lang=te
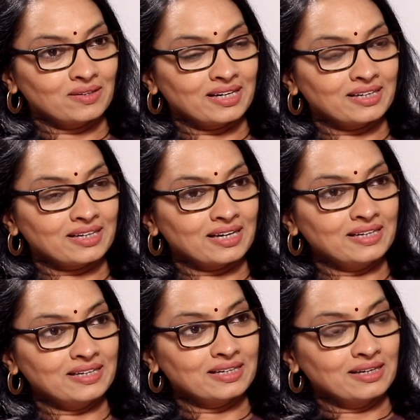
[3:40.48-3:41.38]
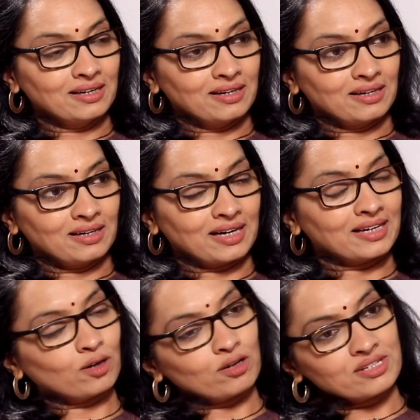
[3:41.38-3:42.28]
రైట్ కానీ అక్కడ
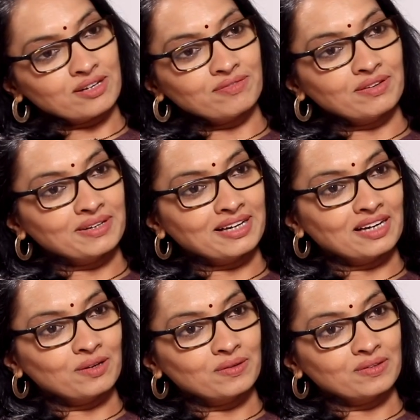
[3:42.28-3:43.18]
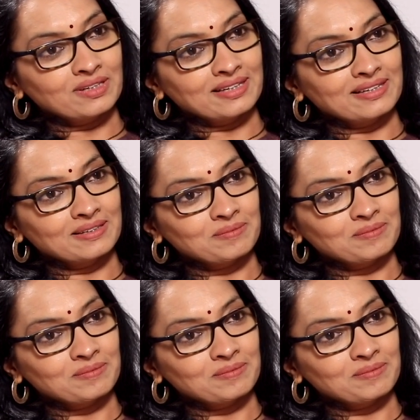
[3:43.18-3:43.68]
కాస్ట్ ఆఫ్ లివింగ్ ఎలా ఉంటుందండి